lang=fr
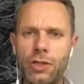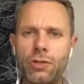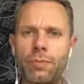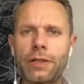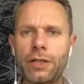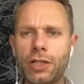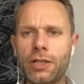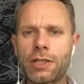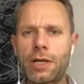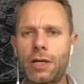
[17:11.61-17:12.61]
Je partagerai
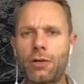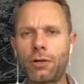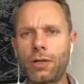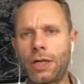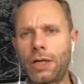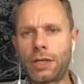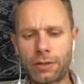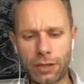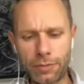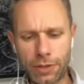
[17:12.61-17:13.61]
cela euh,
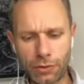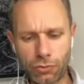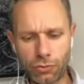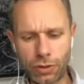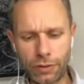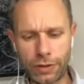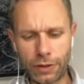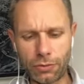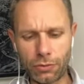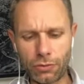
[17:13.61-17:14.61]
très bientôt
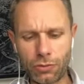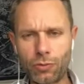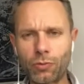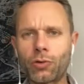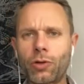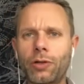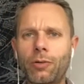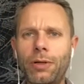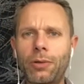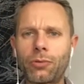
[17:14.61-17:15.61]
avec, je le montrerai dans
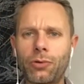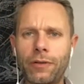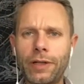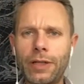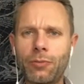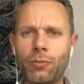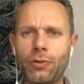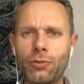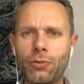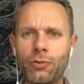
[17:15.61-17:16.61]
pas longtemps avec les
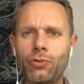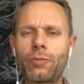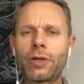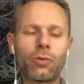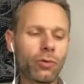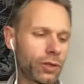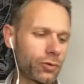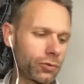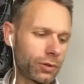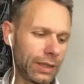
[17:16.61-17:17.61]
membres de deux de mes gros
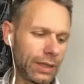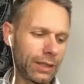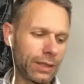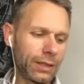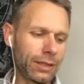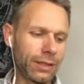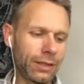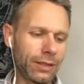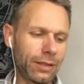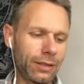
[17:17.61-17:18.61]
réseaux.
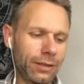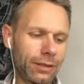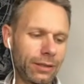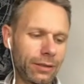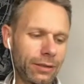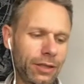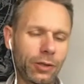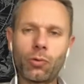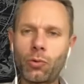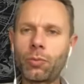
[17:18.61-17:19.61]
Euh, qui
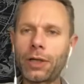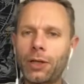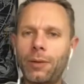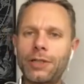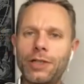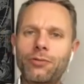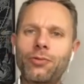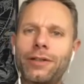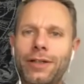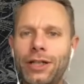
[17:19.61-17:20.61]
ont compris quand même déjà tout
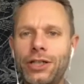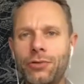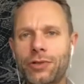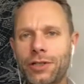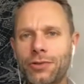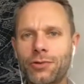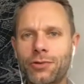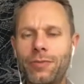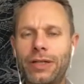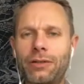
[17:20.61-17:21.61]
l'intérêt, déjà ne serait-ce que de
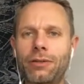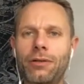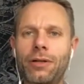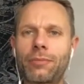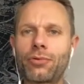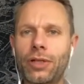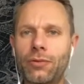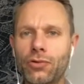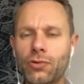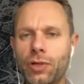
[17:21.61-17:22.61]
se mettre euh, un peu en
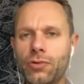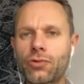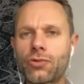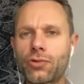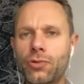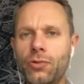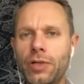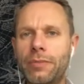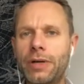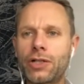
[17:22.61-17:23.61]
avant sur réseaux sociaux,
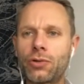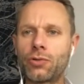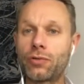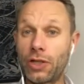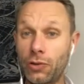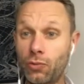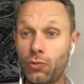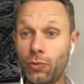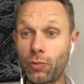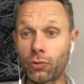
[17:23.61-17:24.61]
images euh, et
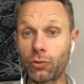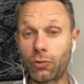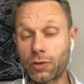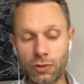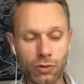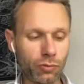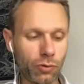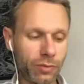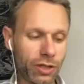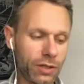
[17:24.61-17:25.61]
YouTube, entre autres, ne serait-ce que pour
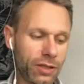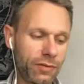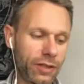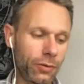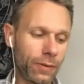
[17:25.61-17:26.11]
héberger ces vidéos.